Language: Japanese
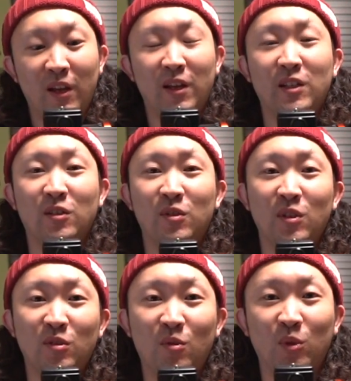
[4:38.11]
えー、撮
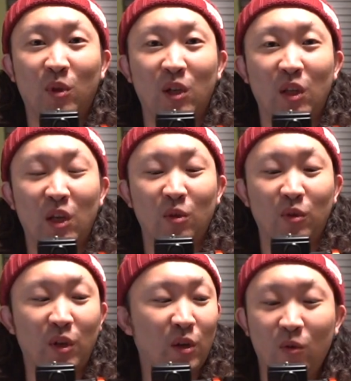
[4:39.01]
影することができるのでね、